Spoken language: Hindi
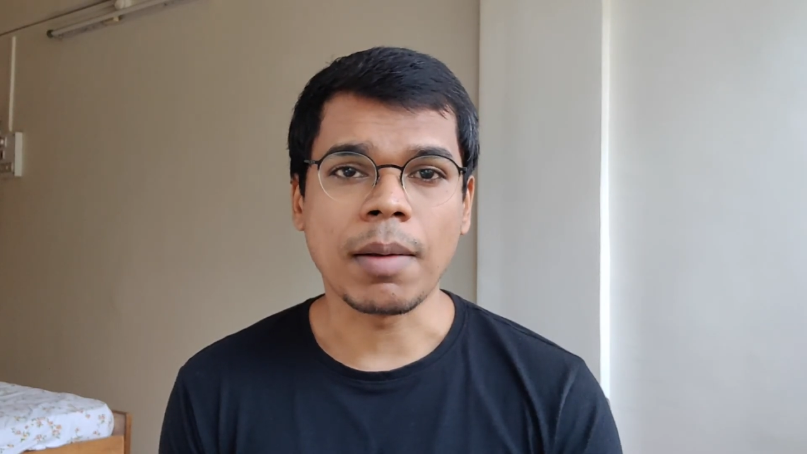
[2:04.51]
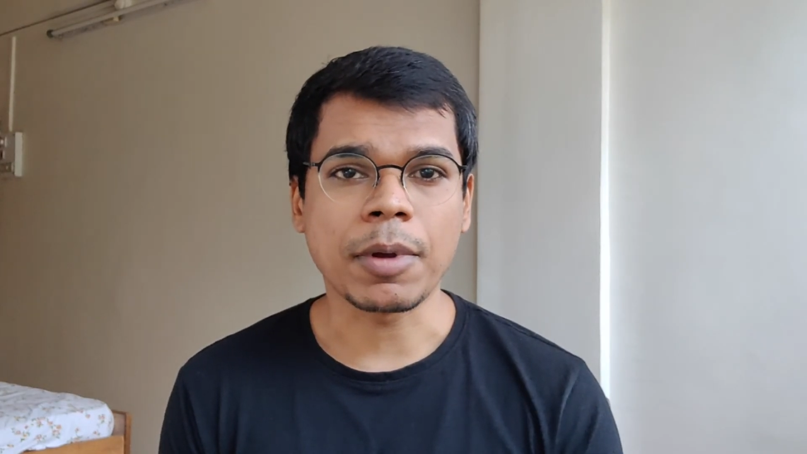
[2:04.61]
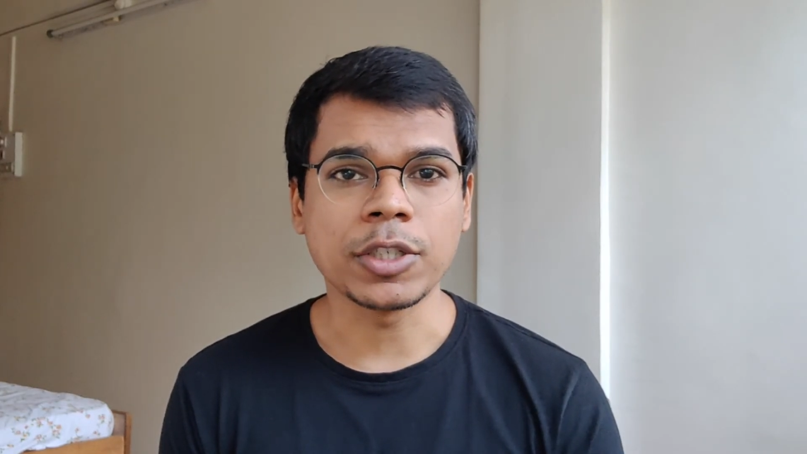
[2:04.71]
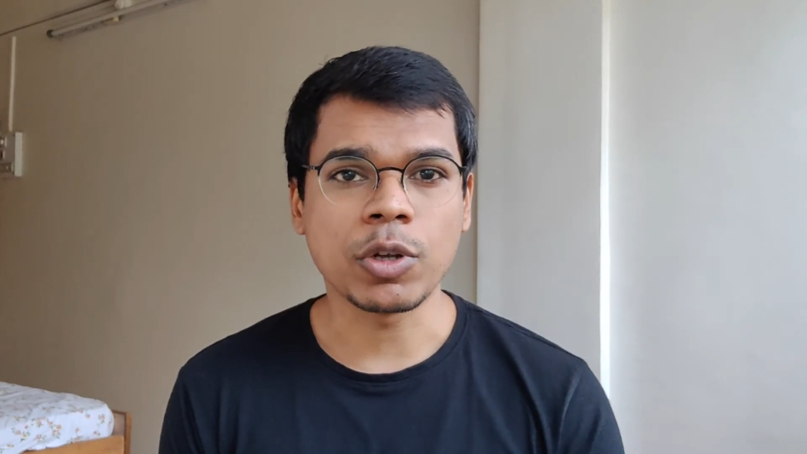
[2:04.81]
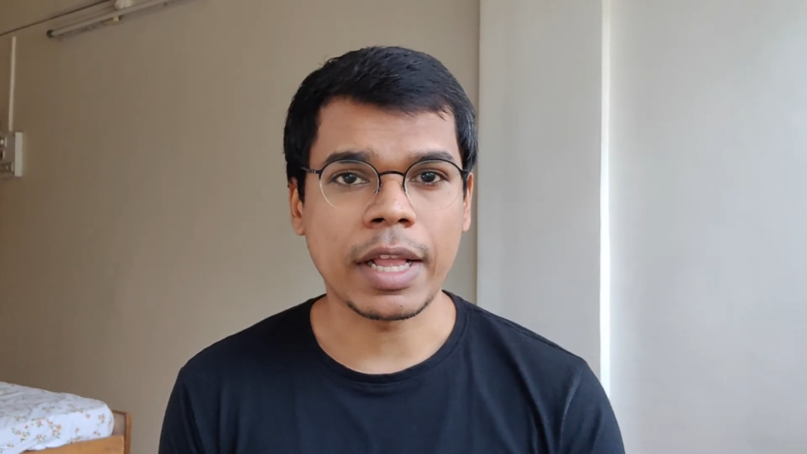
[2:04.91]

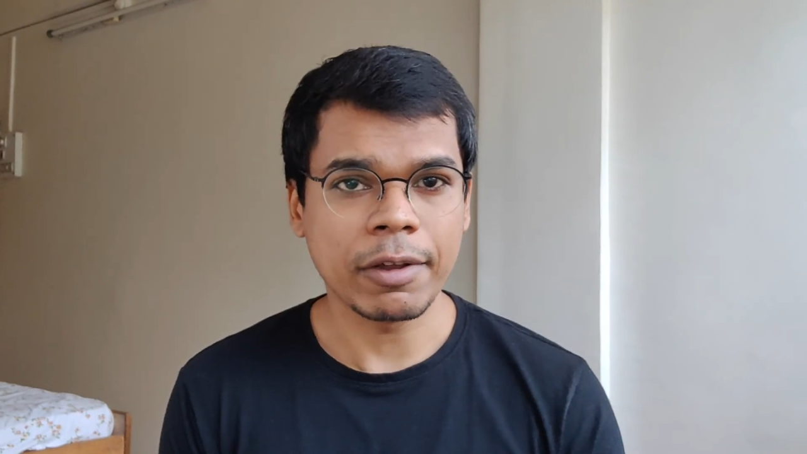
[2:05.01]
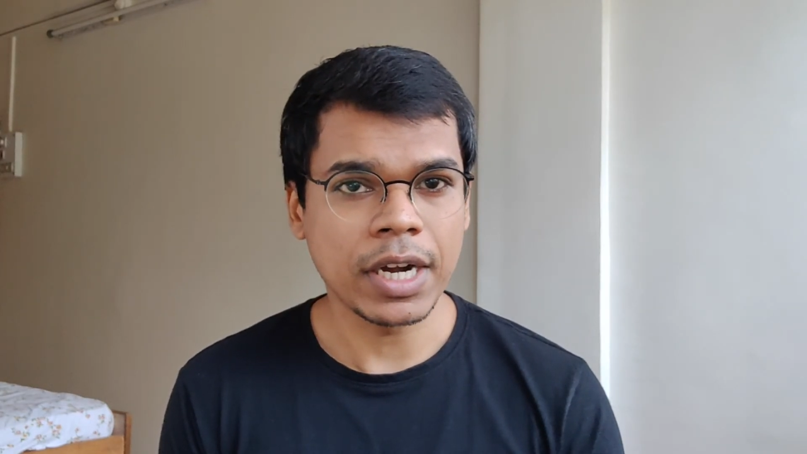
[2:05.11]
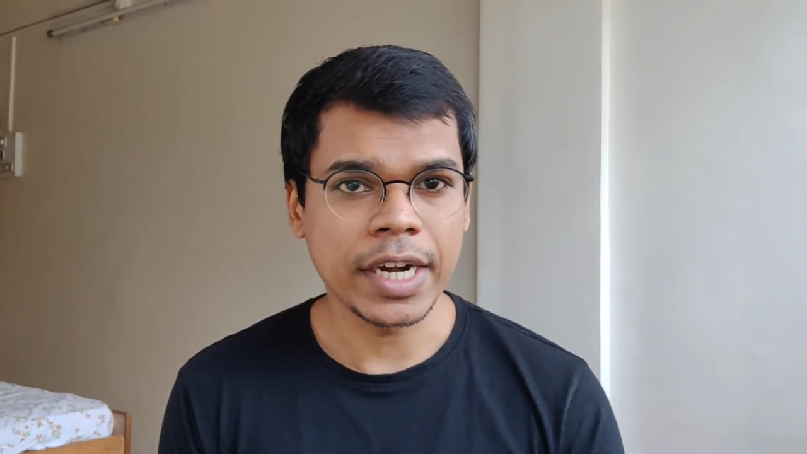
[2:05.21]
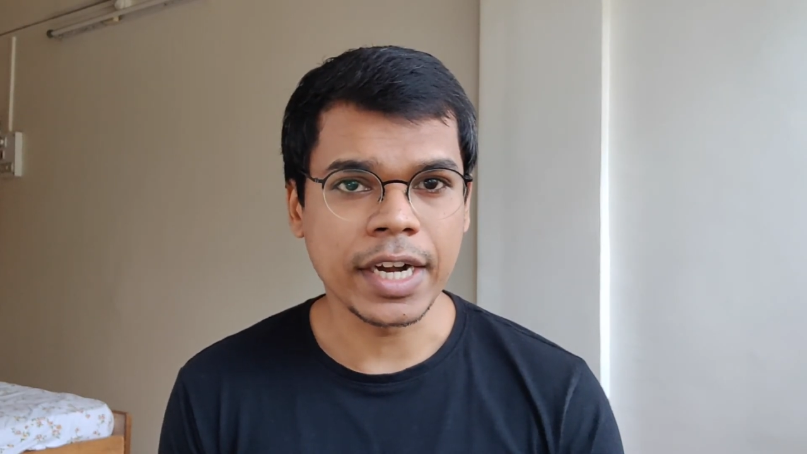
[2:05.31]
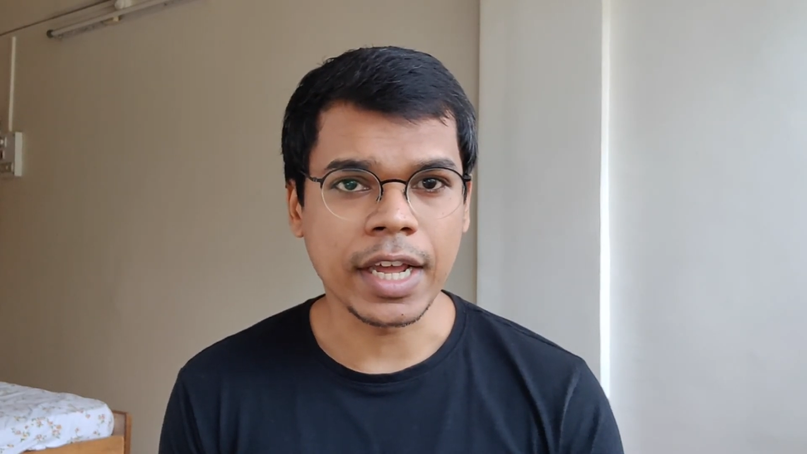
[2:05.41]
आपका जो
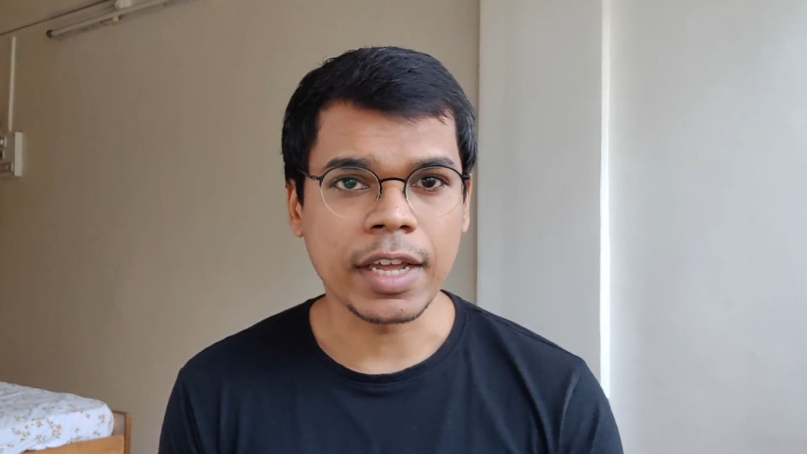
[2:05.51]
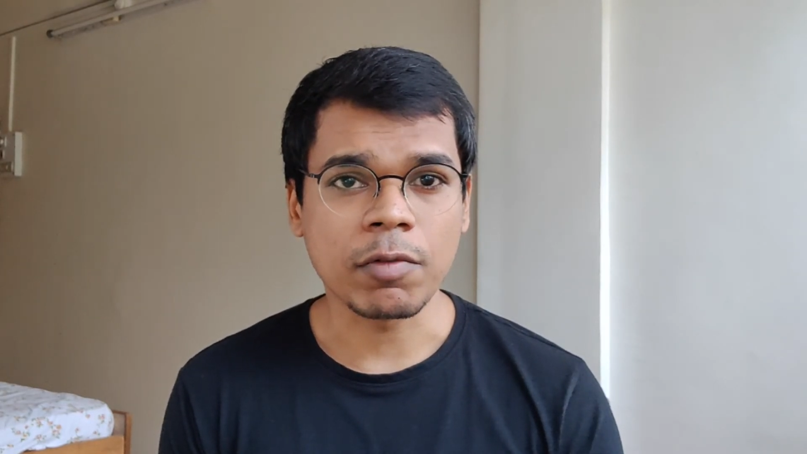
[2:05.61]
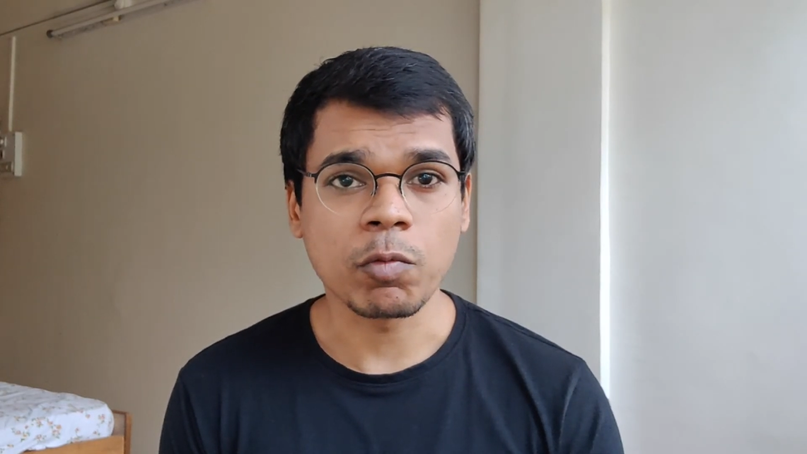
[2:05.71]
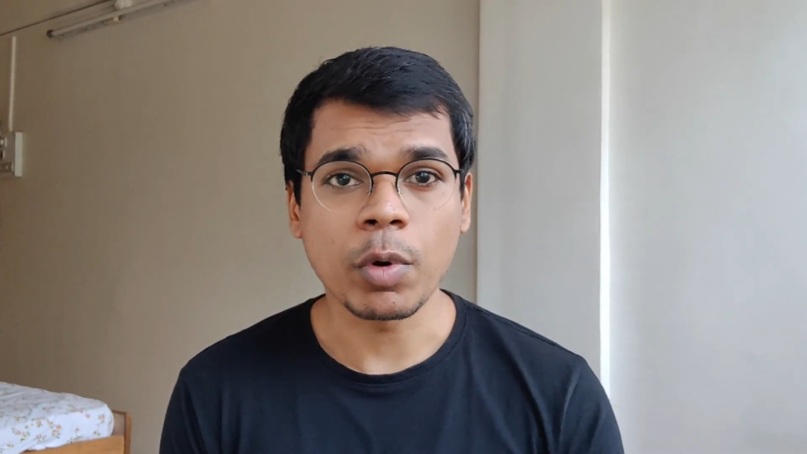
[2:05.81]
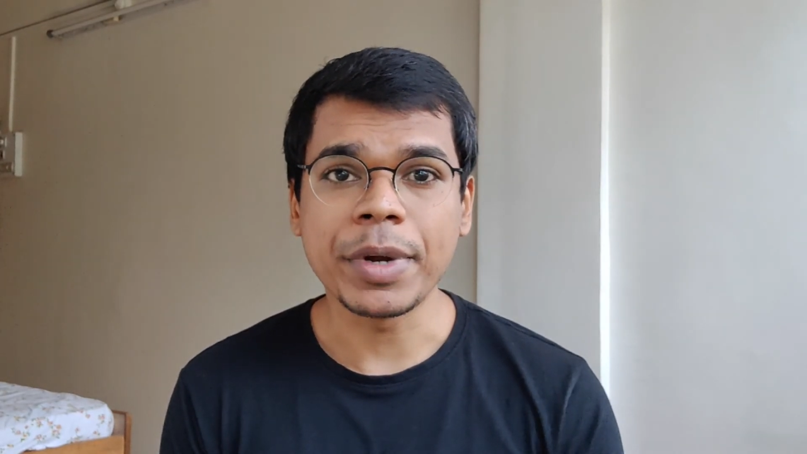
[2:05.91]
रेगुलर डेटा
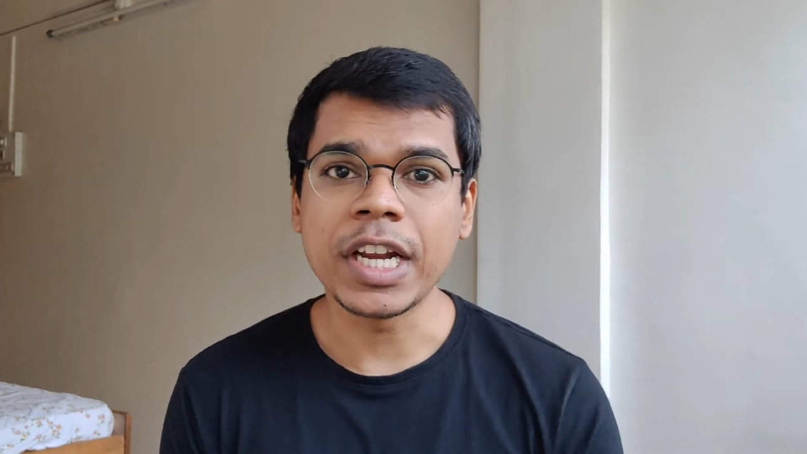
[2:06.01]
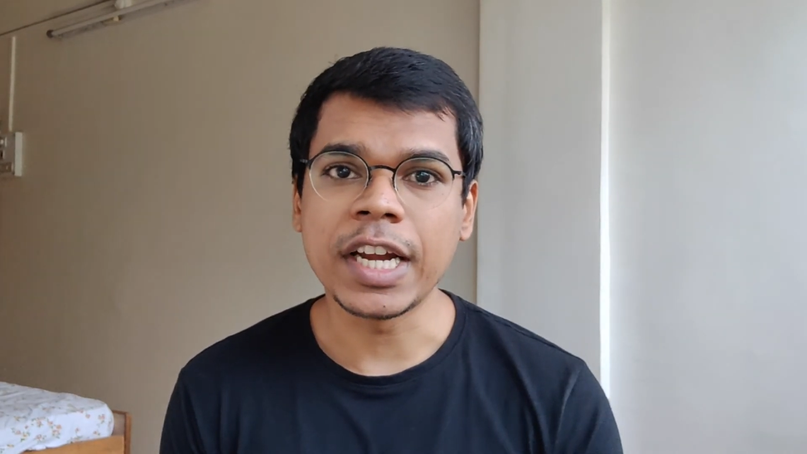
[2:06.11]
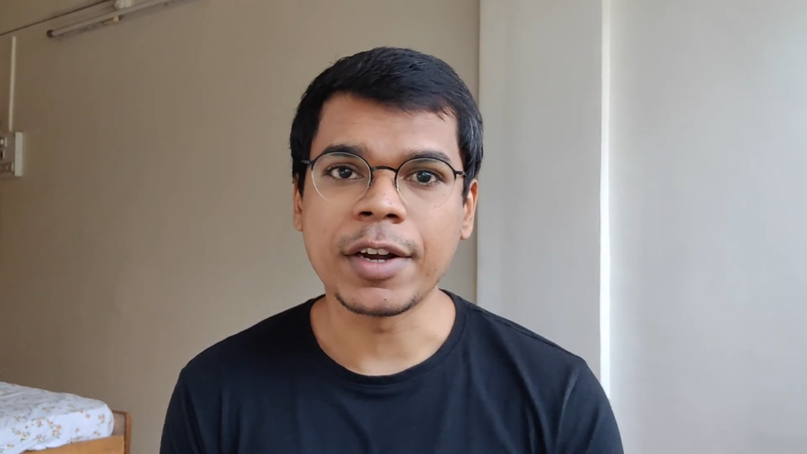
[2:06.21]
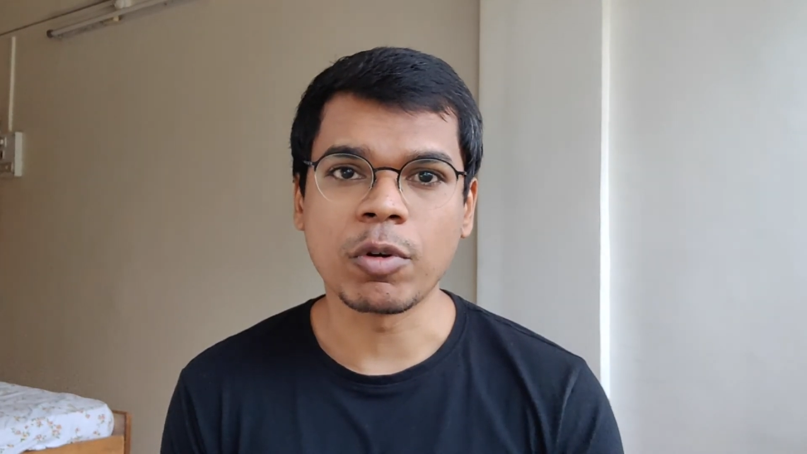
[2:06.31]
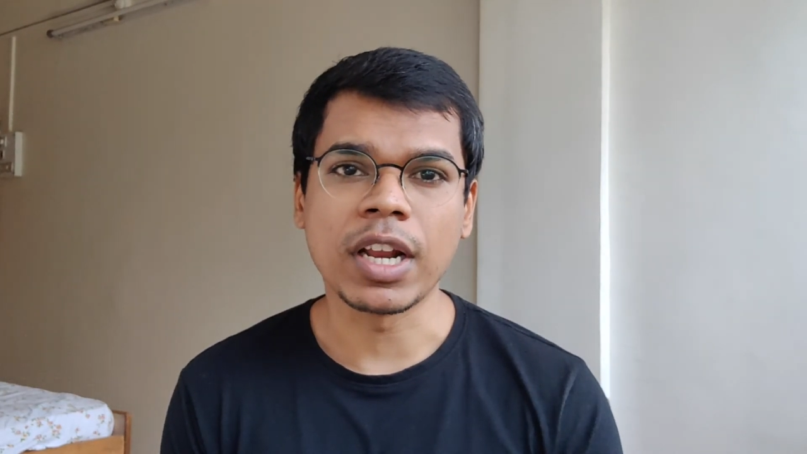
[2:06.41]
है वो भी
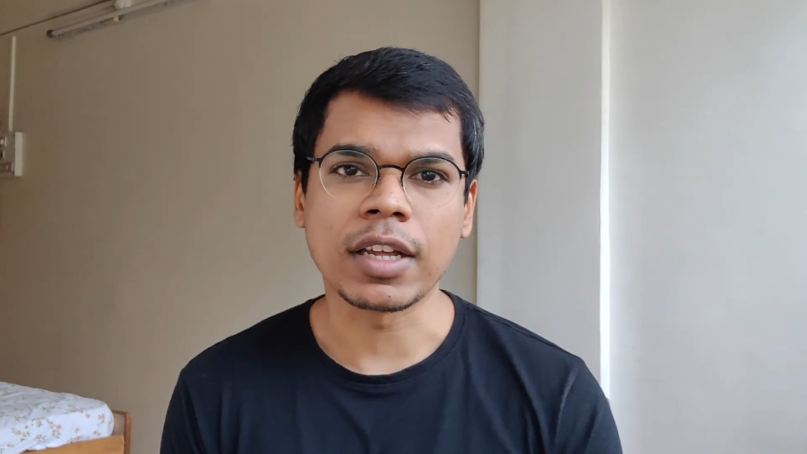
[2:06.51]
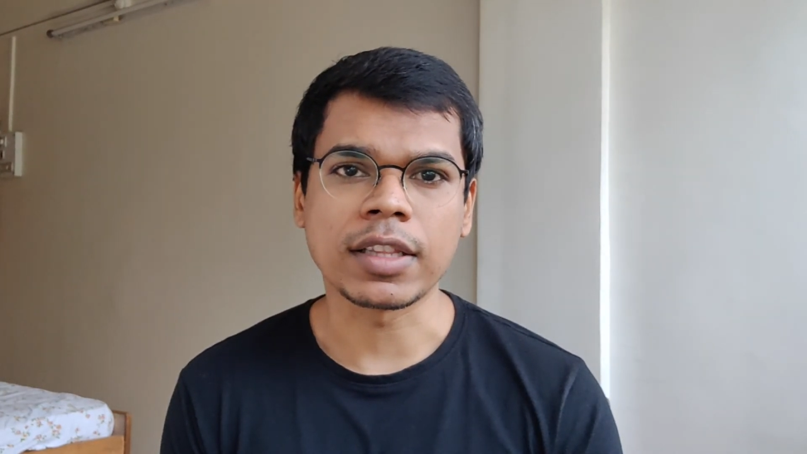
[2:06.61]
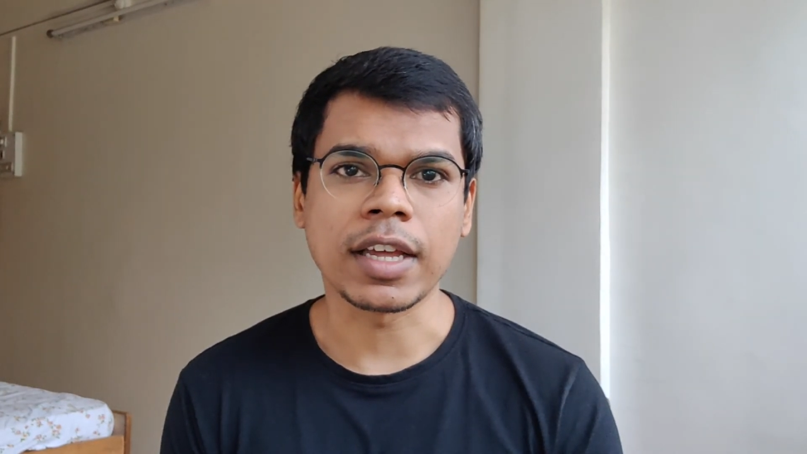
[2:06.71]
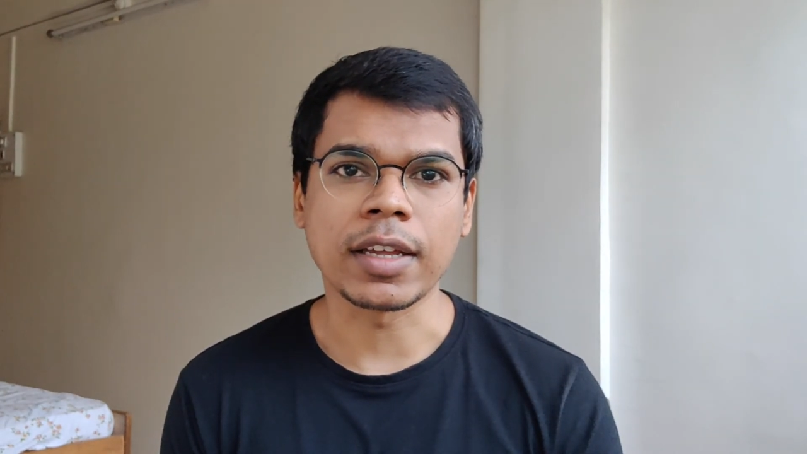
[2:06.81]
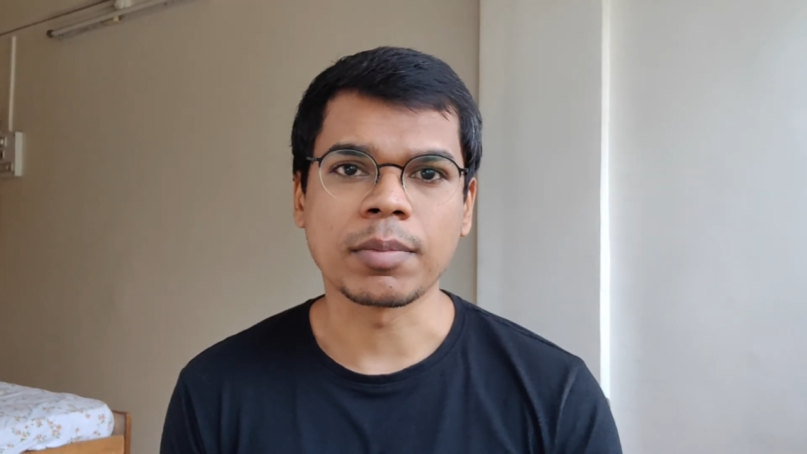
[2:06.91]
डिलीट होने
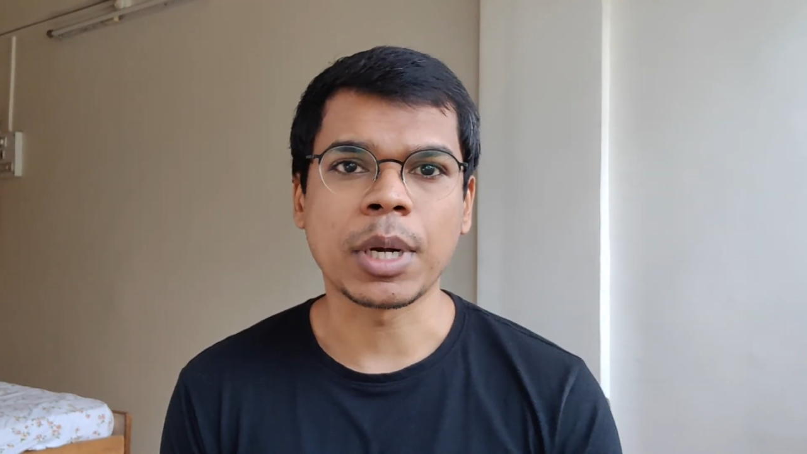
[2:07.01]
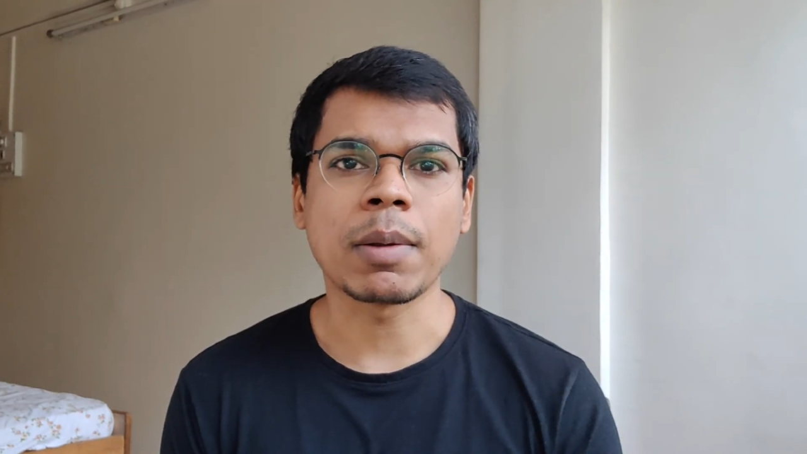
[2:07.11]
लगता है